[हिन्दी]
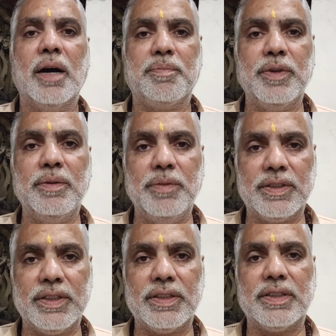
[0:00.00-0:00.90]
अपनी
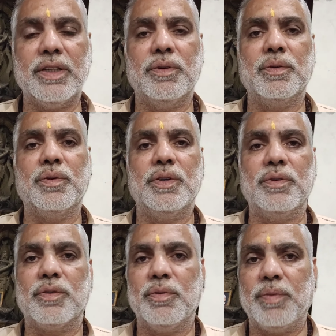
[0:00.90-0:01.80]
मिसिस से उन्होंने
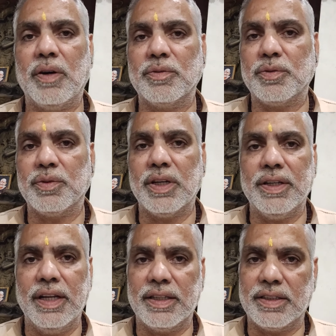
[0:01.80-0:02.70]
उनको पांव छू के
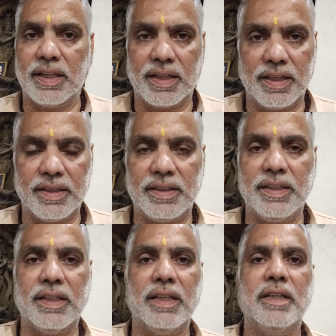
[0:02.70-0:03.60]
नेकचार करा
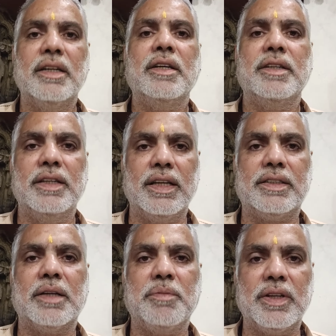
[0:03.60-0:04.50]
ठीक है ना
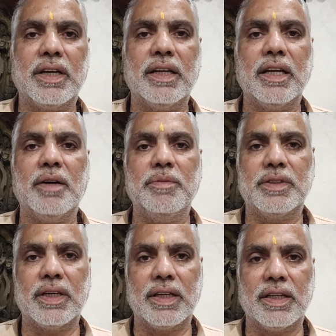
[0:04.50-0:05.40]
नेकचार मैंने कहा ना
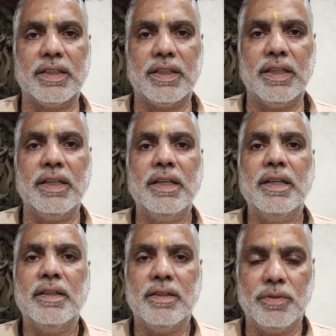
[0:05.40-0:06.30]
हमेशा क्या कहते
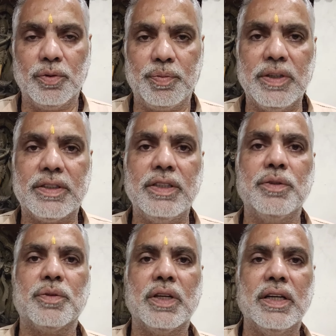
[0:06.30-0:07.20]
हैं रुपये से ही
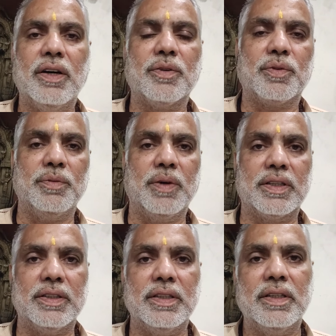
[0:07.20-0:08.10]
होता है और कोई
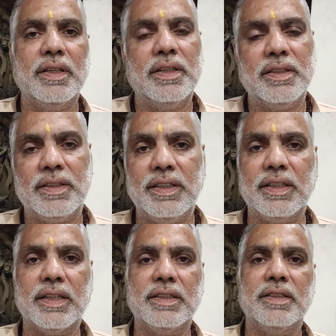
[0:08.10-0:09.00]
बात नहीं
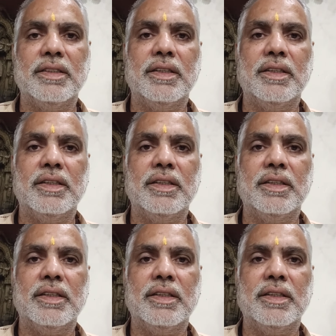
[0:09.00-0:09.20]
ठीक है जी